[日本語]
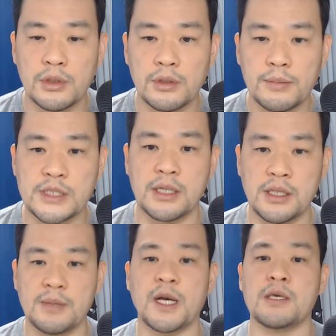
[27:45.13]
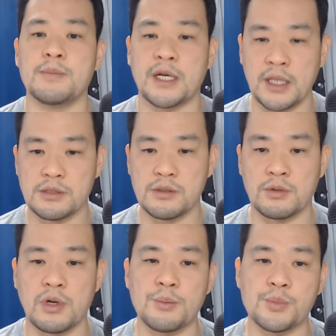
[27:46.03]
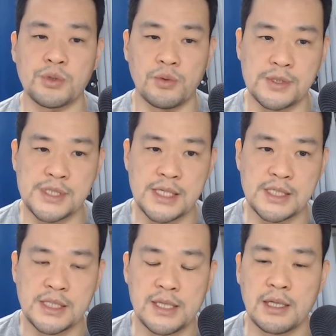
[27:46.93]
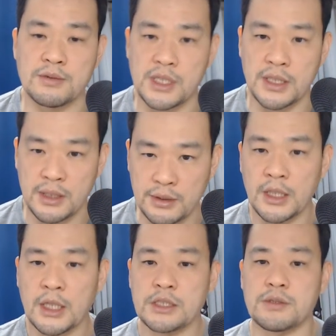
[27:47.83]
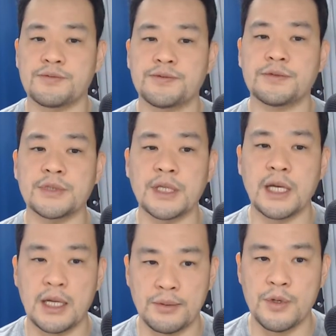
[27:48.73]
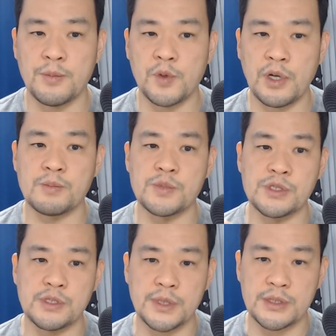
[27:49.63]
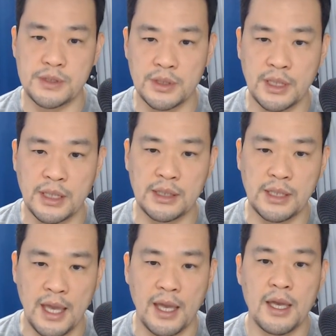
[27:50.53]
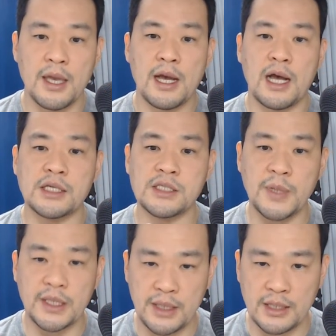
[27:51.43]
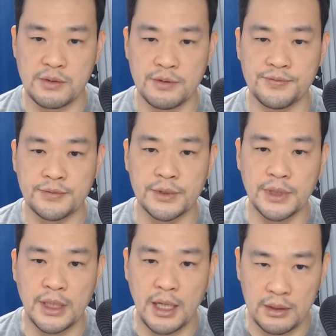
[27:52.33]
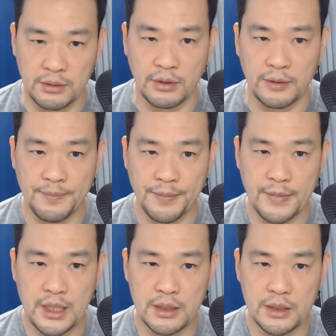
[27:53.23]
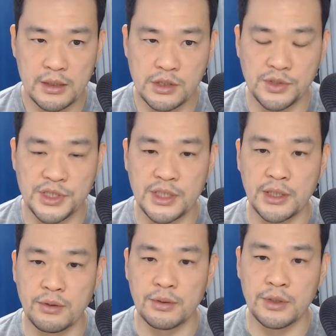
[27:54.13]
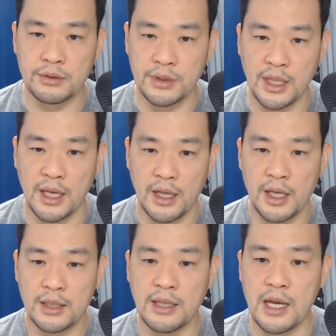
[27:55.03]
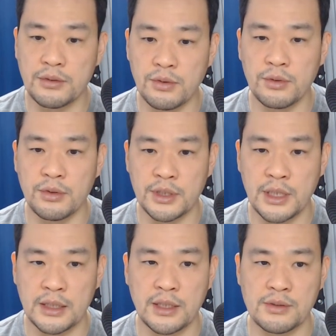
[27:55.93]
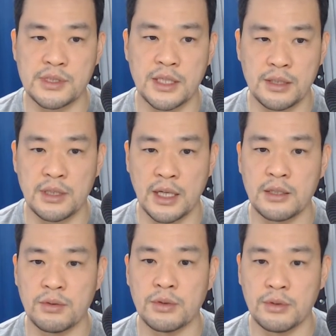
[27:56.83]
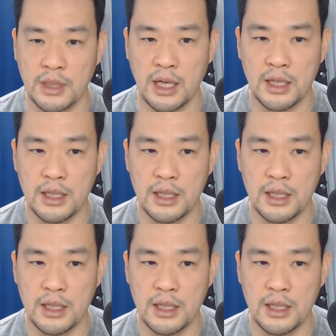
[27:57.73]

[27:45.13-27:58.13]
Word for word: まさに今今ね、そのトランプを当選させたとされる、その福音派というものが結びついて、初めてその福音派の組織票によって大統領になったとされる大統領が、